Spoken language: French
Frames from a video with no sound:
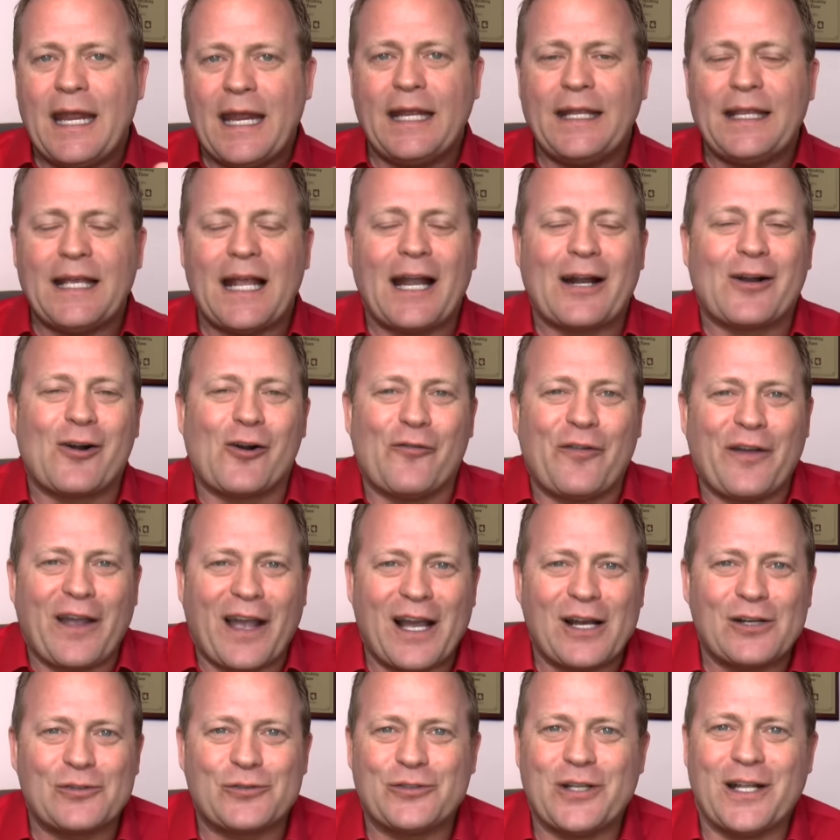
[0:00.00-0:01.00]
Et dans la
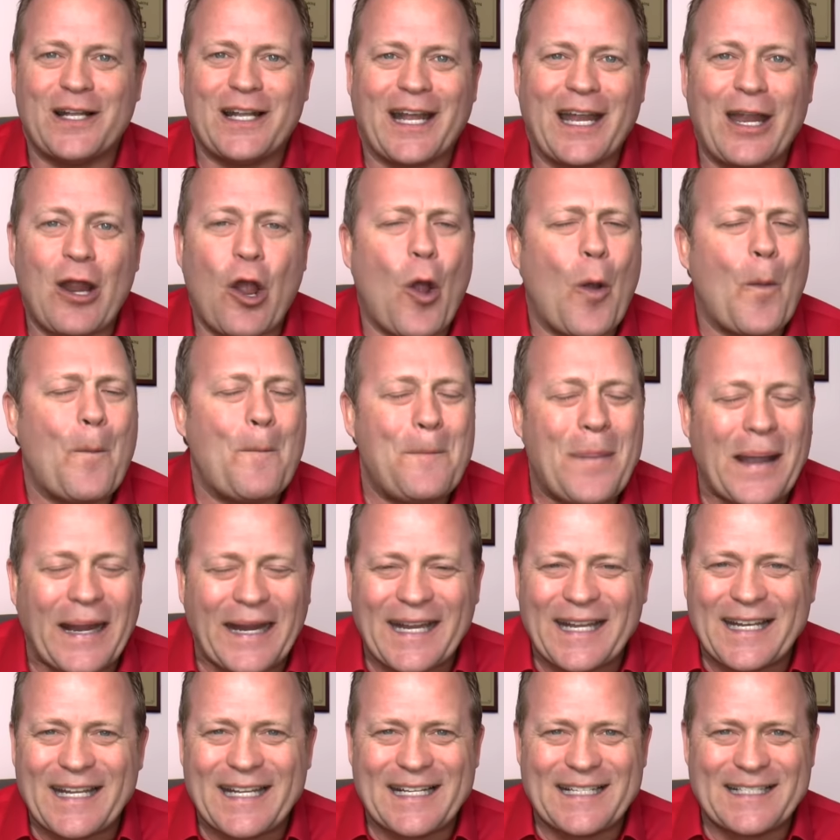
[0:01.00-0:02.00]
conférence, je vous donnerai un
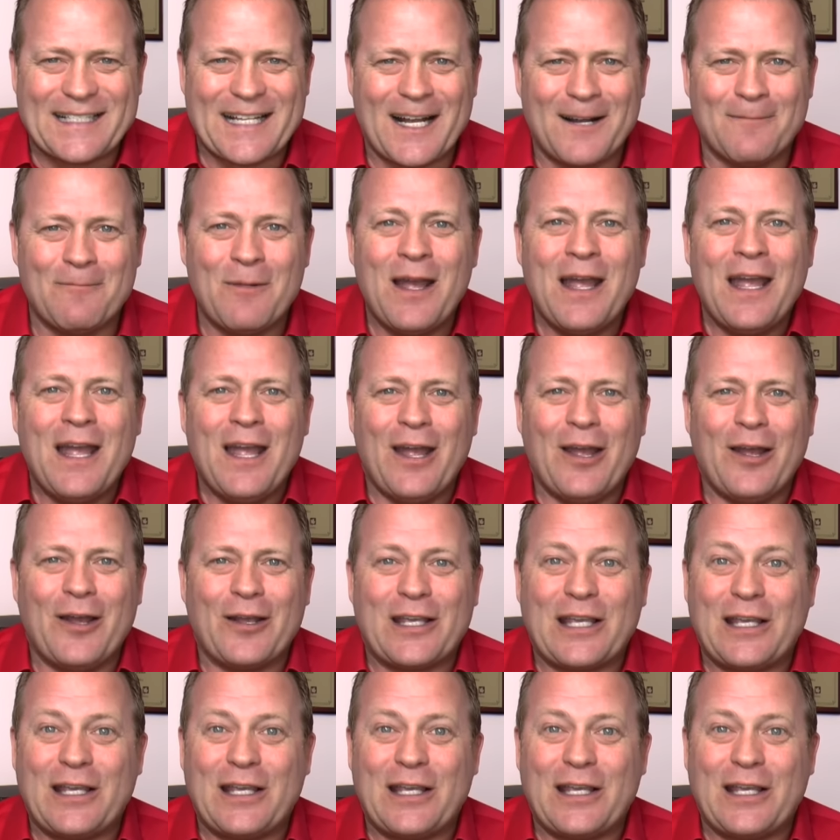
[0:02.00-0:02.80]
paquet d'exemples euh,